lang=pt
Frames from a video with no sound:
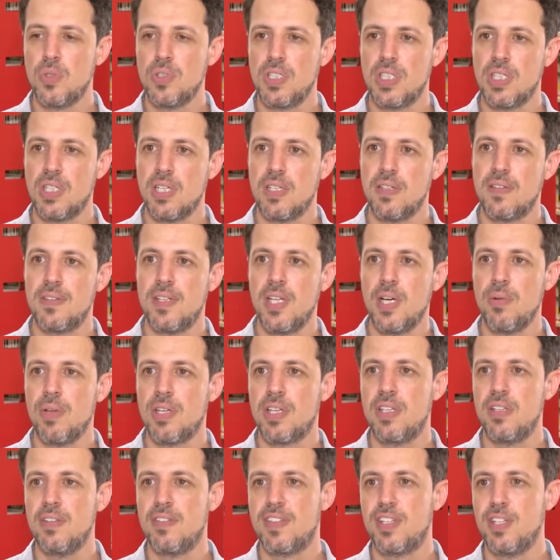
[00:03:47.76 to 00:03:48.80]
Outra questão
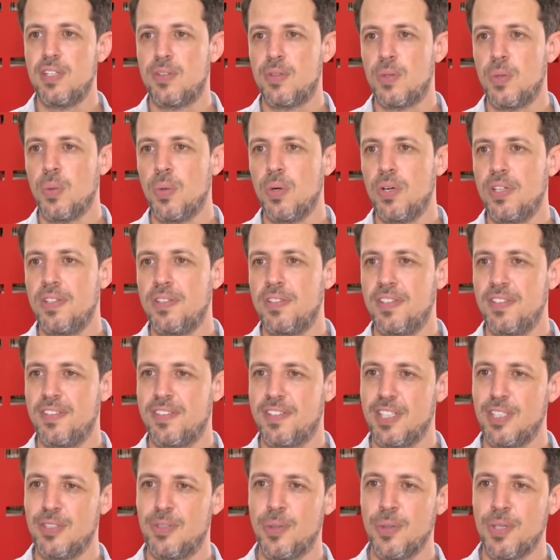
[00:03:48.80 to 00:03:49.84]
é que escritores e
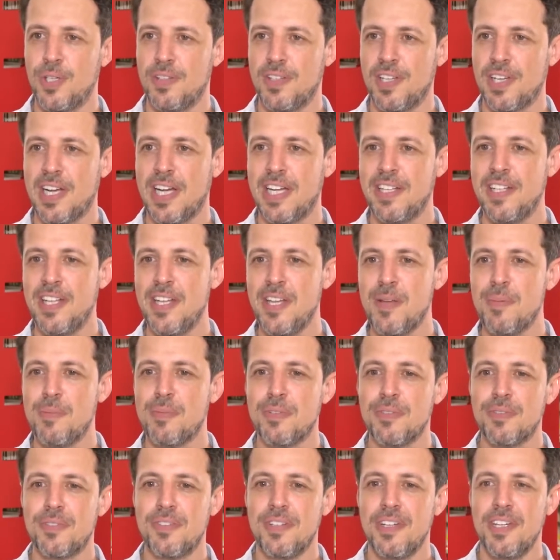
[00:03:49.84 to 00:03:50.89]
escritoras
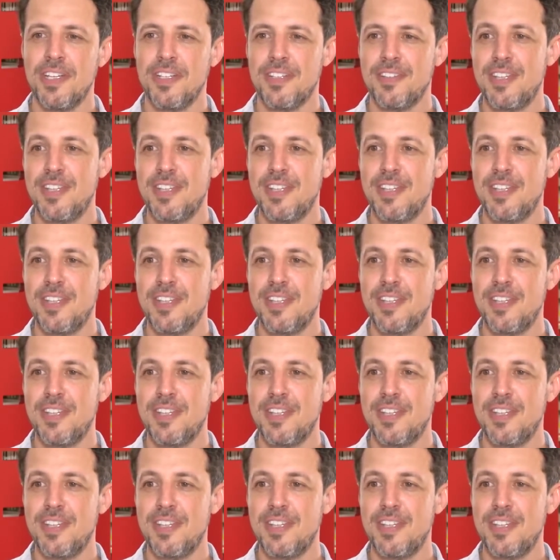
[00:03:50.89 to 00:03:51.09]
acadêmicos,